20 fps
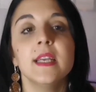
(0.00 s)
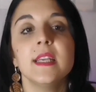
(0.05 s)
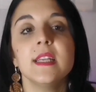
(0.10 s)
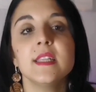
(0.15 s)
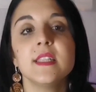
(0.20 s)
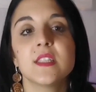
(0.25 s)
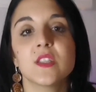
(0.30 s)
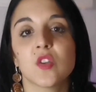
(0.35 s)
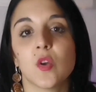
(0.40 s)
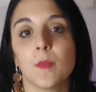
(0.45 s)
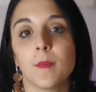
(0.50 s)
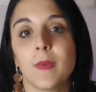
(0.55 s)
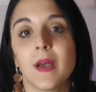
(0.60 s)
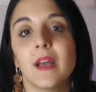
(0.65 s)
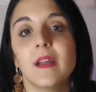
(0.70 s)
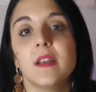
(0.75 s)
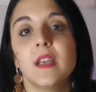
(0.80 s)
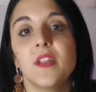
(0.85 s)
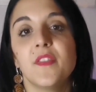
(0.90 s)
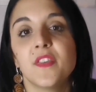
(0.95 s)

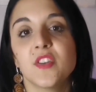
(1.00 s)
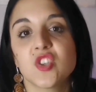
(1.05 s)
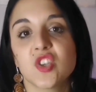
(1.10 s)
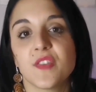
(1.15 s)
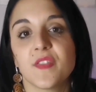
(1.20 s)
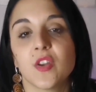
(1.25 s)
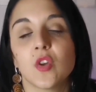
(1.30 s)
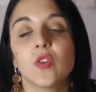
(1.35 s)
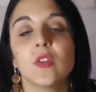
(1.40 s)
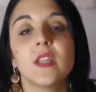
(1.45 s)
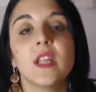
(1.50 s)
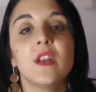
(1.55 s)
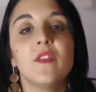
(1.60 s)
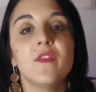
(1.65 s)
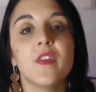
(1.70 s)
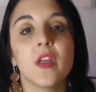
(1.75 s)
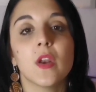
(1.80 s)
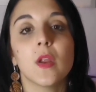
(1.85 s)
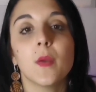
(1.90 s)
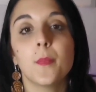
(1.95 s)
Insomma, le facevano del
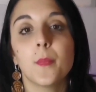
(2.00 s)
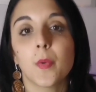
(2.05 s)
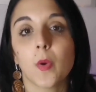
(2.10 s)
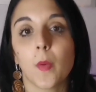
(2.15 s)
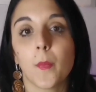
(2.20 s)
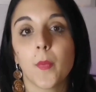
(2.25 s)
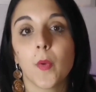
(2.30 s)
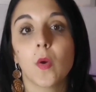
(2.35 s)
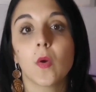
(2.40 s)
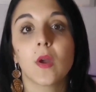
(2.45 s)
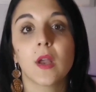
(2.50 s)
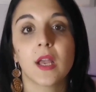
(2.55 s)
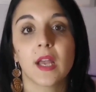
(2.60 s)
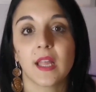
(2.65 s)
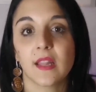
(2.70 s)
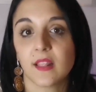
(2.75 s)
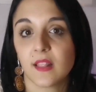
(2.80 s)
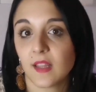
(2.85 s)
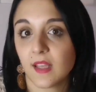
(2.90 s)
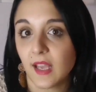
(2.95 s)
vero e proprio
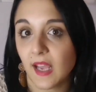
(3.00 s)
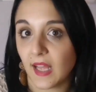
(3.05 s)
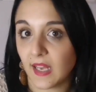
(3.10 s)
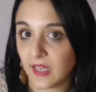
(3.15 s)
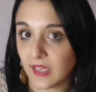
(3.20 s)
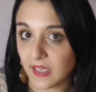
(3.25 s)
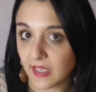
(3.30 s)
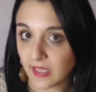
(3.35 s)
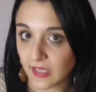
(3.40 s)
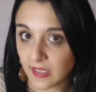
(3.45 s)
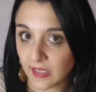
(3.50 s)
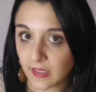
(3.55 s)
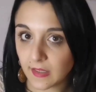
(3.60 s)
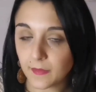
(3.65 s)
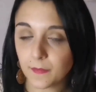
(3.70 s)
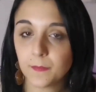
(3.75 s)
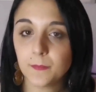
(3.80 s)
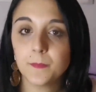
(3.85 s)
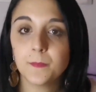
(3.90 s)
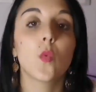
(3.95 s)

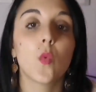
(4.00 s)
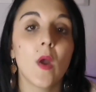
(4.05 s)
catcalling.